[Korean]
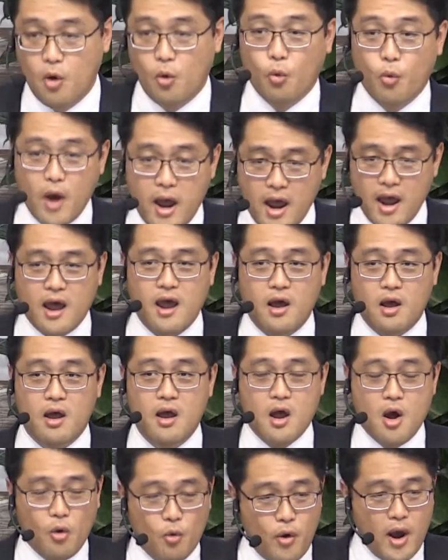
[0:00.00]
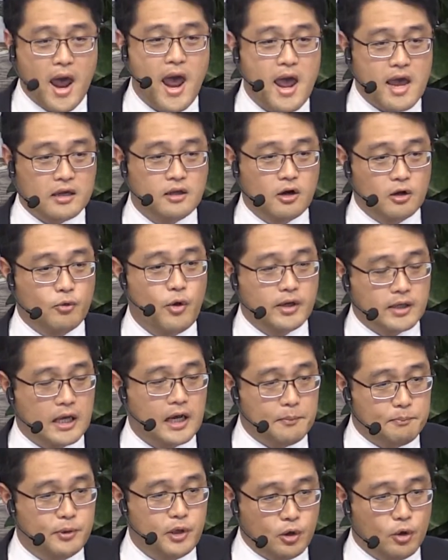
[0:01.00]
왜, 왜 이런
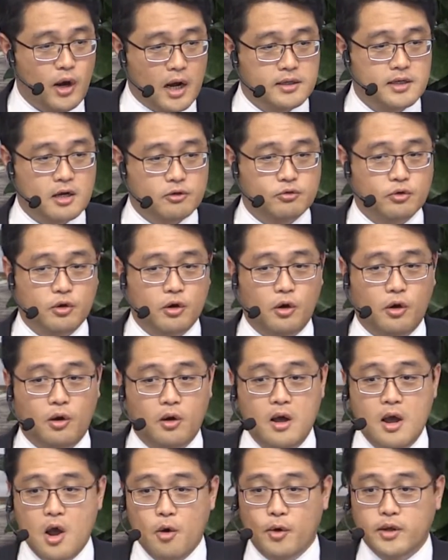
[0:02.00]
회개가 필요하냐고요.